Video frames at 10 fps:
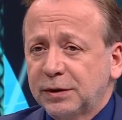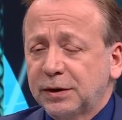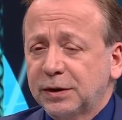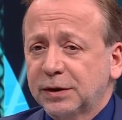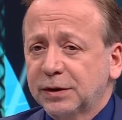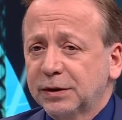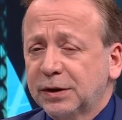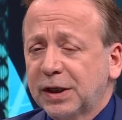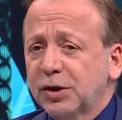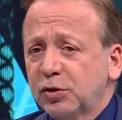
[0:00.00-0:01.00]
E,
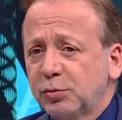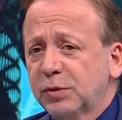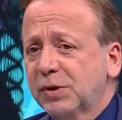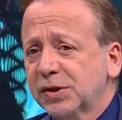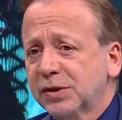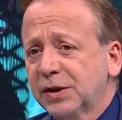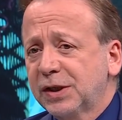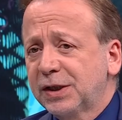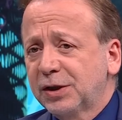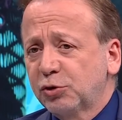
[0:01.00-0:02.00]
Karagümrük maçında
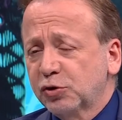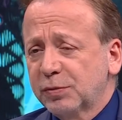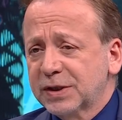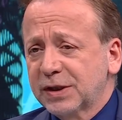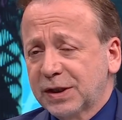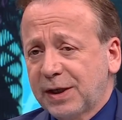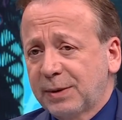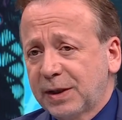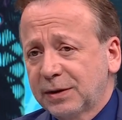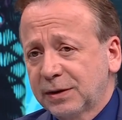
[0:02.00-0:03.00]
geriye düşmesine
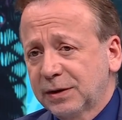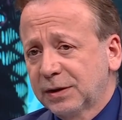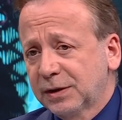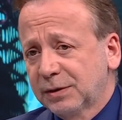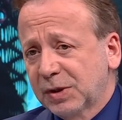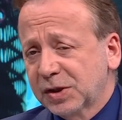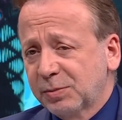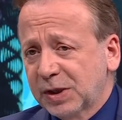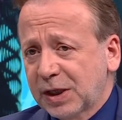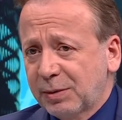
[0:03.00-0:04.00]
rağmen e,
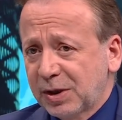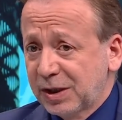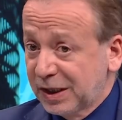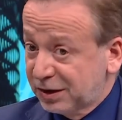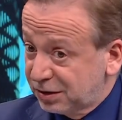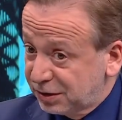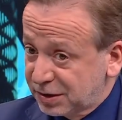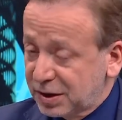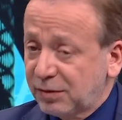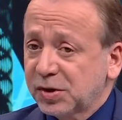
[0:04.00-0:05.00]
maçı beraberliğe getirdi
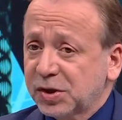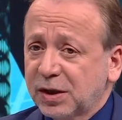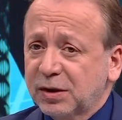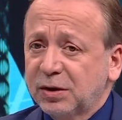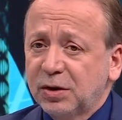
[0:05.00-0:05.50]
savaşarak.